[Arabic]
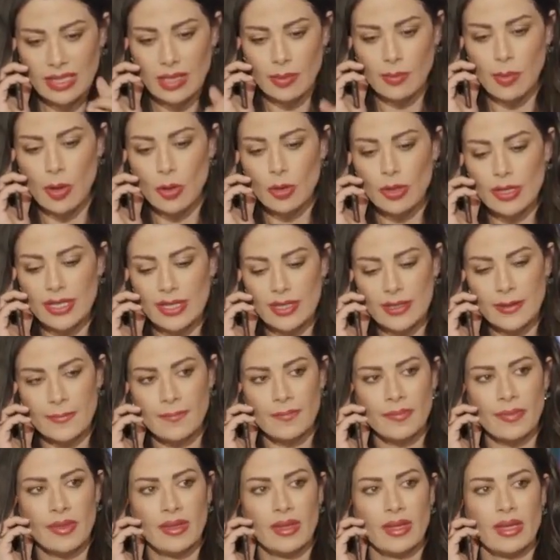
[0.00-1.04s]
طب بقول لك ايه
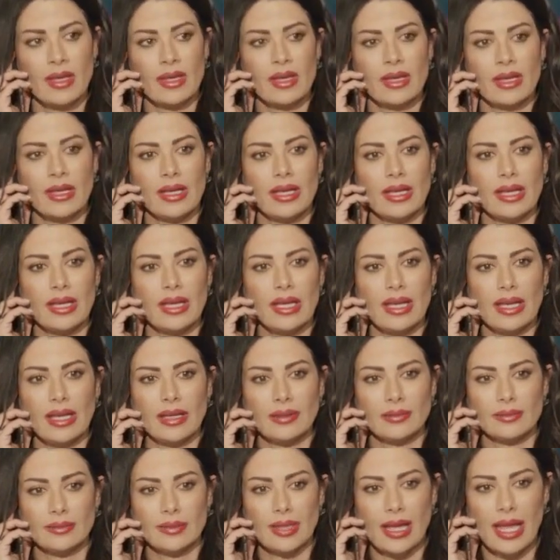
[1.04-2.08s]

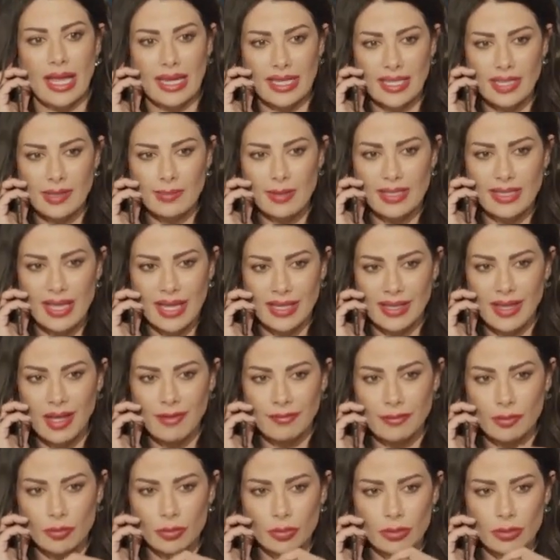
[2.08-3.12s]
خليكي بايته عندها في